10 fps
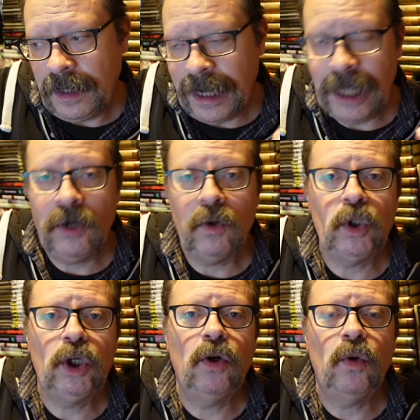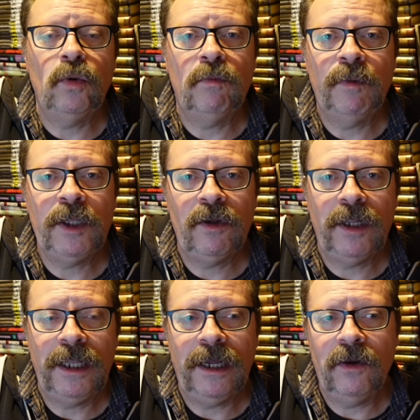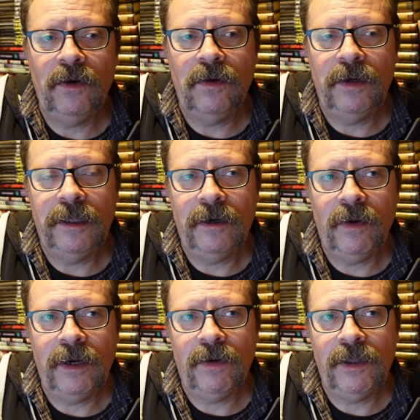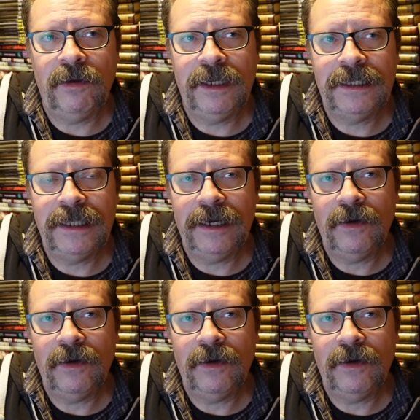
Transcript: hay incluso un momento de diálogo en el cual cuando él está